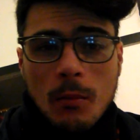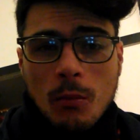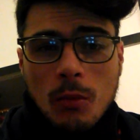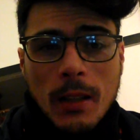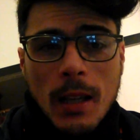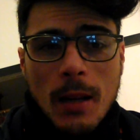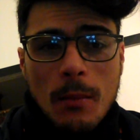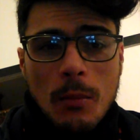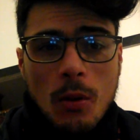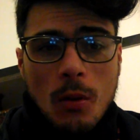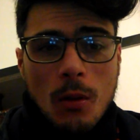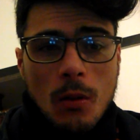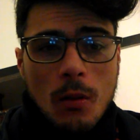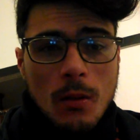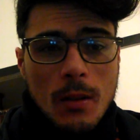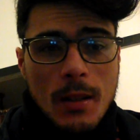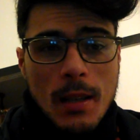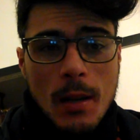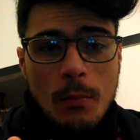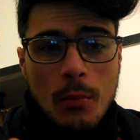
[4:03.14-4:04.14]
montable
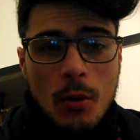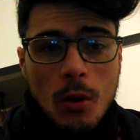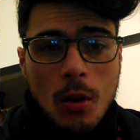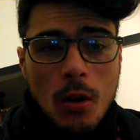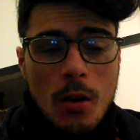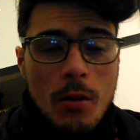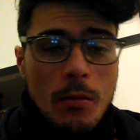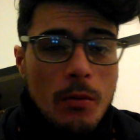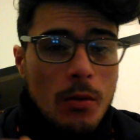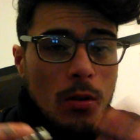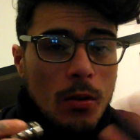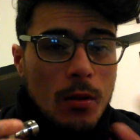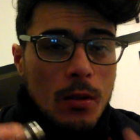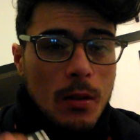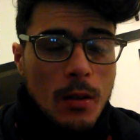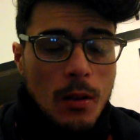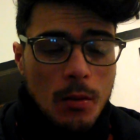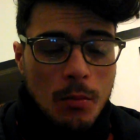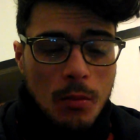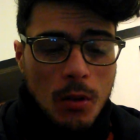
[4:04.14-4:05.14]
en simple coil
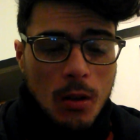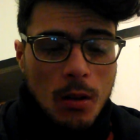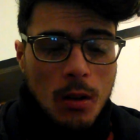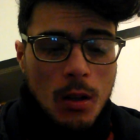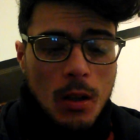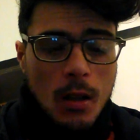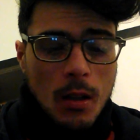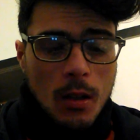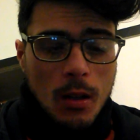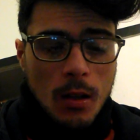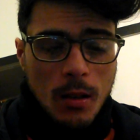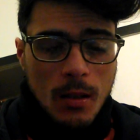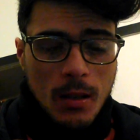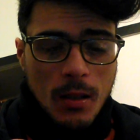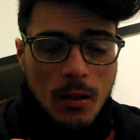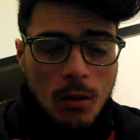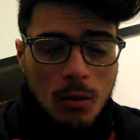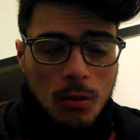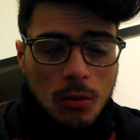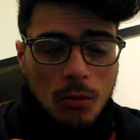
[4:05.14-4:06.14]
seulement. Là,
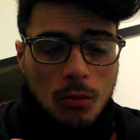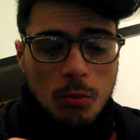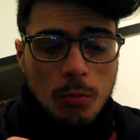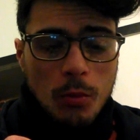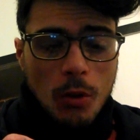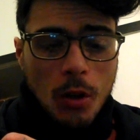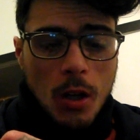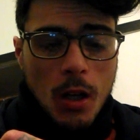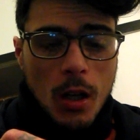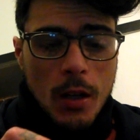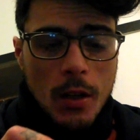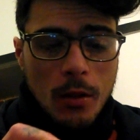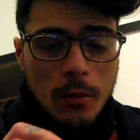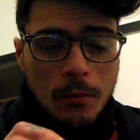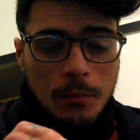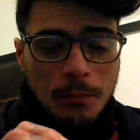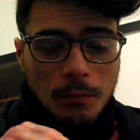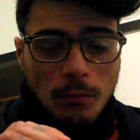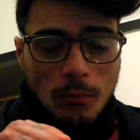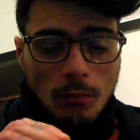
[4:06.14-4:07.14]
c'est en double coil.
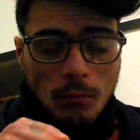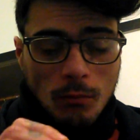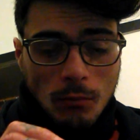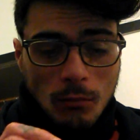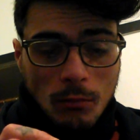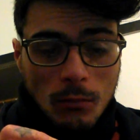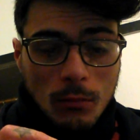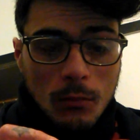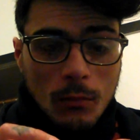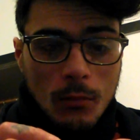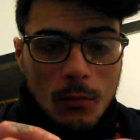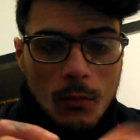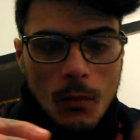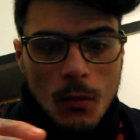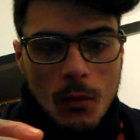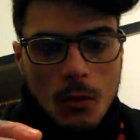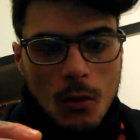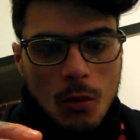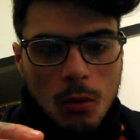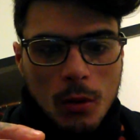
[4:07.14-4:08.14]

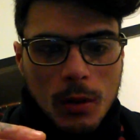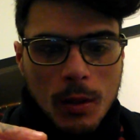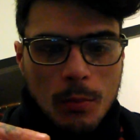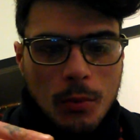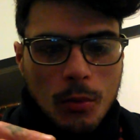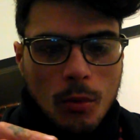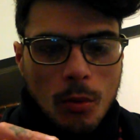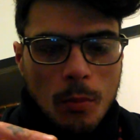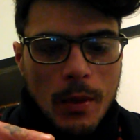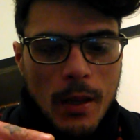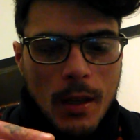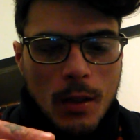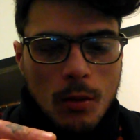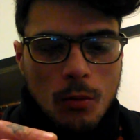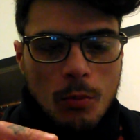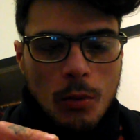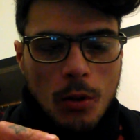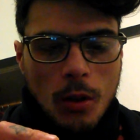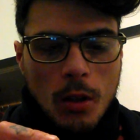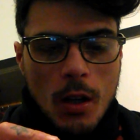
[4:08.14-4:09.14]
Donc c'est plutôt bien,
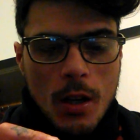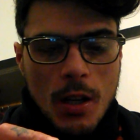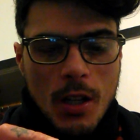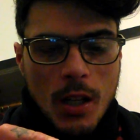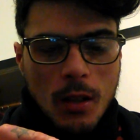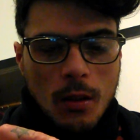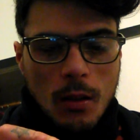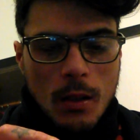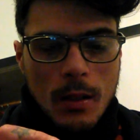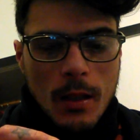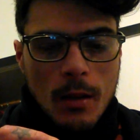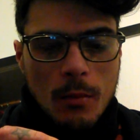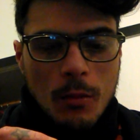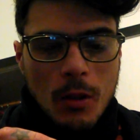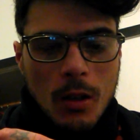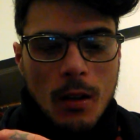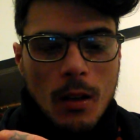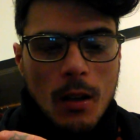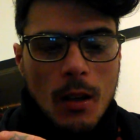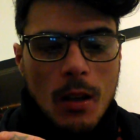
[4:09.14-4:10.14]
double coil, j'adore ça
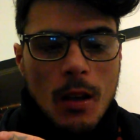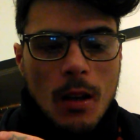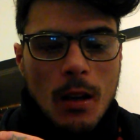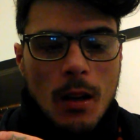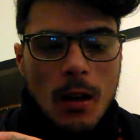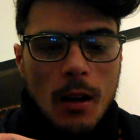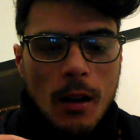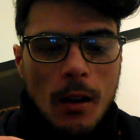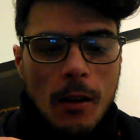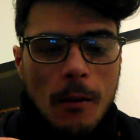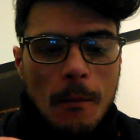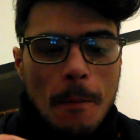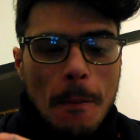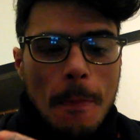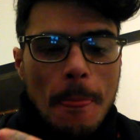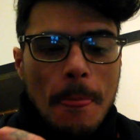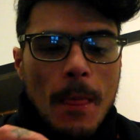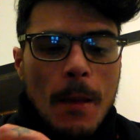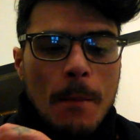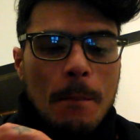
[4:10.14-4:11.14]
moi. Euh,
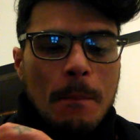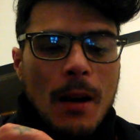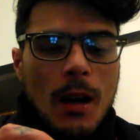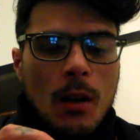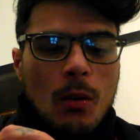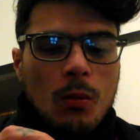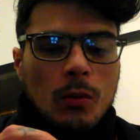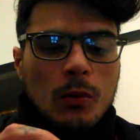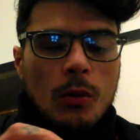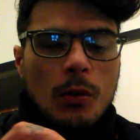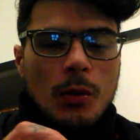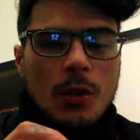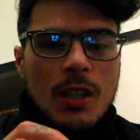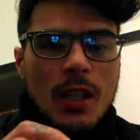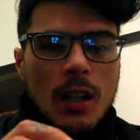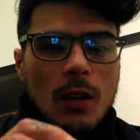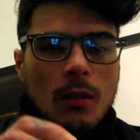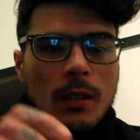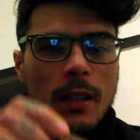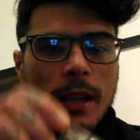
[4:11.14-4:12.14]
par contre, le
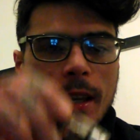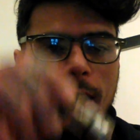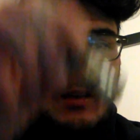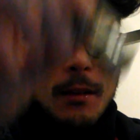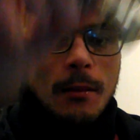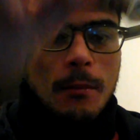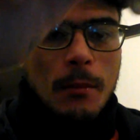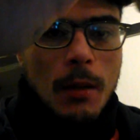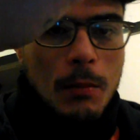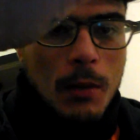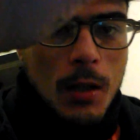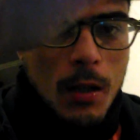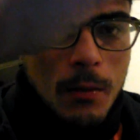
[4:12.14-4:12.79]
tirant d'air, même